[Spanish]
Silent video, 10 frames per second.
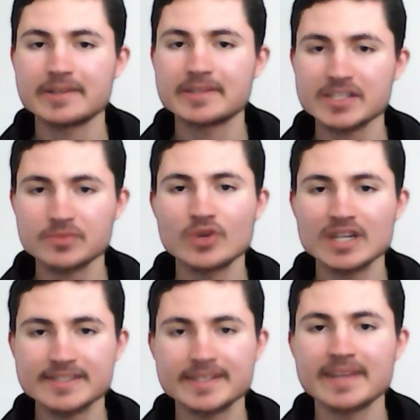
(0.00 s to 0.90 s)

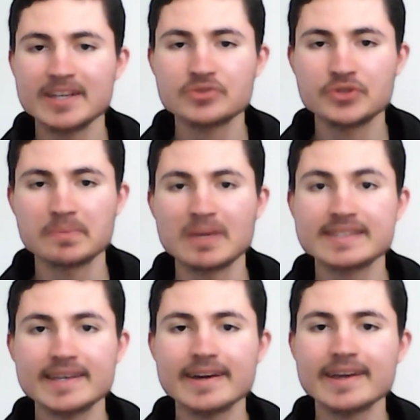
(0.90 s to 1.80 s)
después tienes un
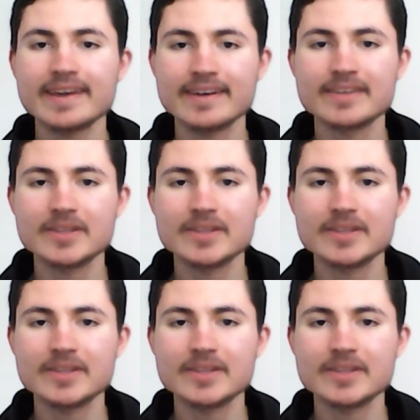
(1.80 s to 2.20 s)
masaje.